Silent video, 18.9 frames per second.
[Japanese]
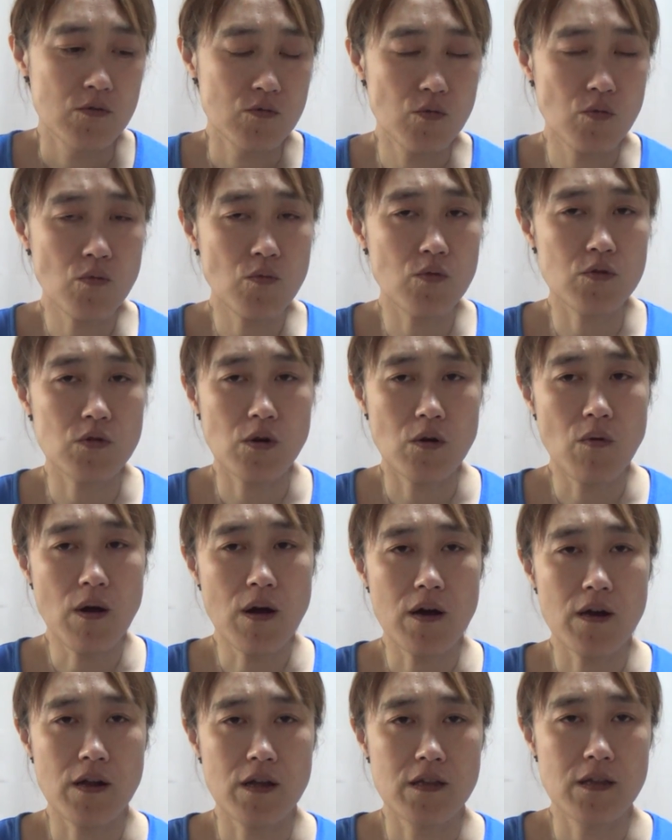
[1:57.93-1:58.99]
どこいたか分
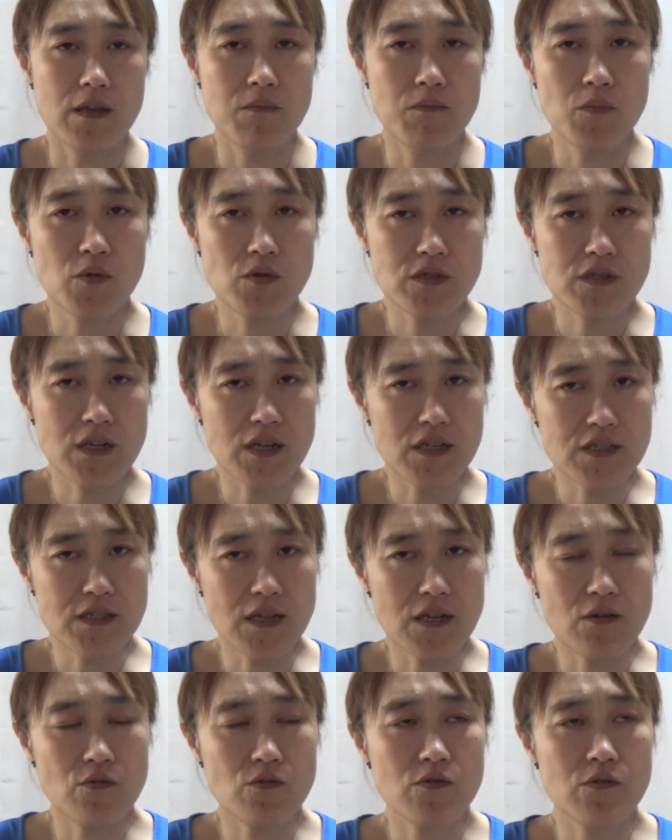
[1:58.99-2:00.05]
からへんね。もしかし
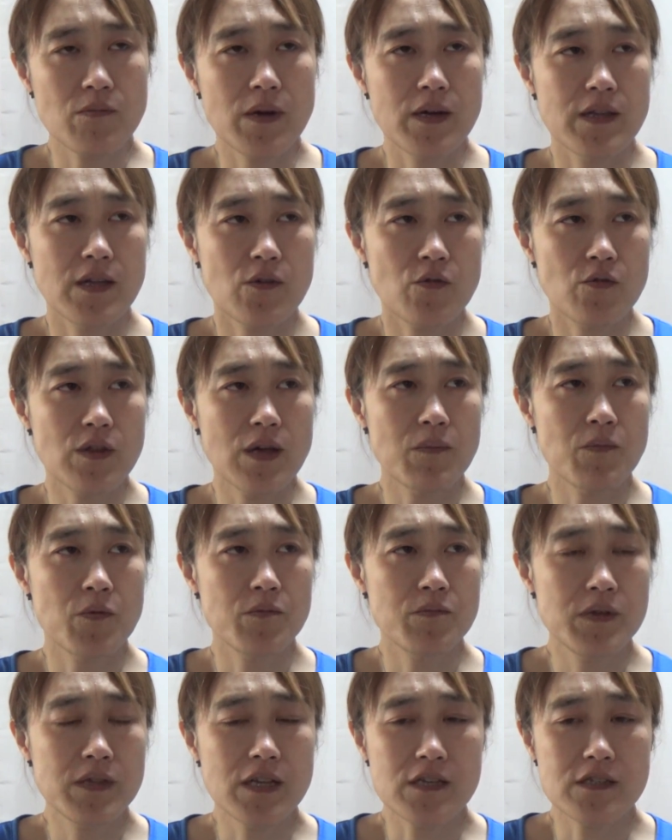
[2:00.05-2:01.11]
たらこの前ね、粉も
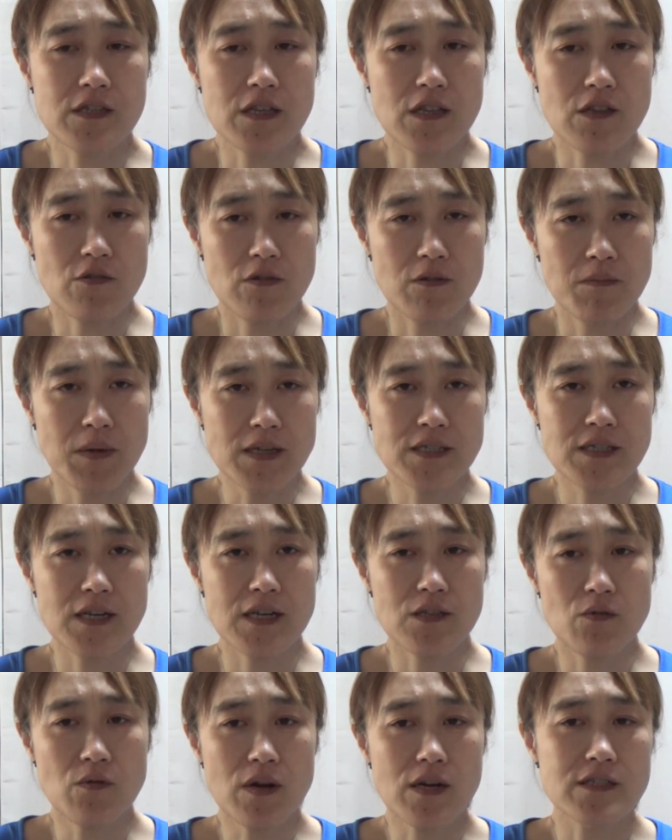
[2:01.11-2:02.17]
みんな捨てた時間
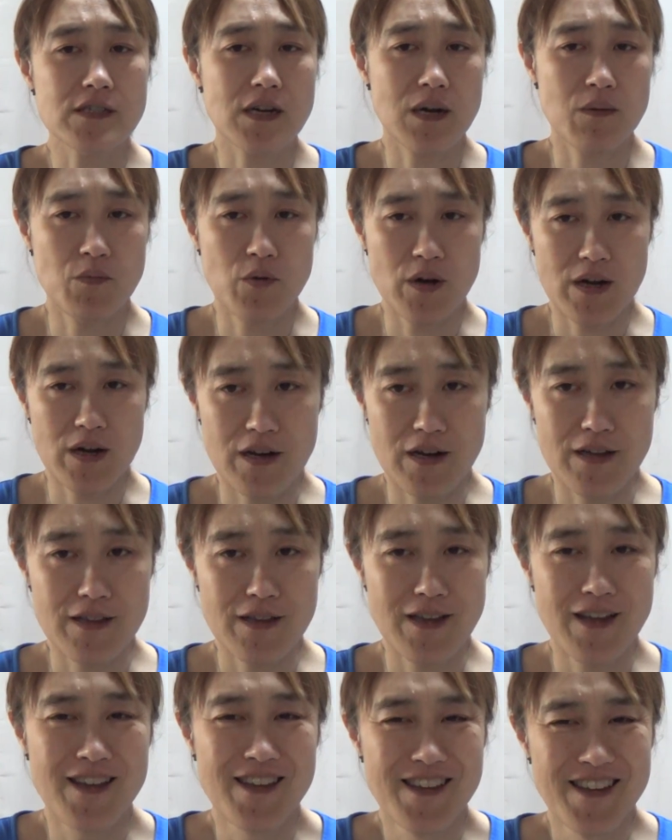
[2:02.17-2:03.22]
違えてほかしたかもらん
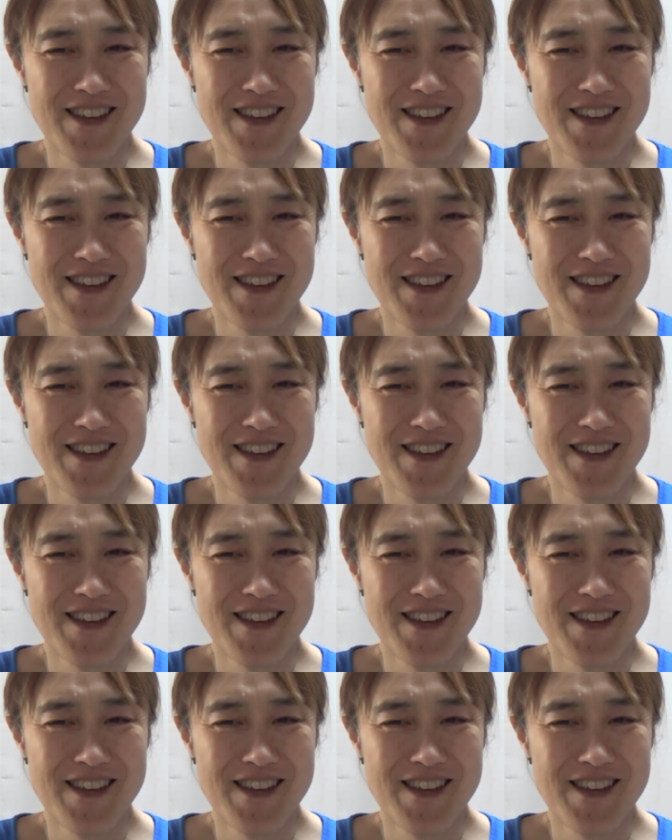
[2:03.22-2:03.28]
ね。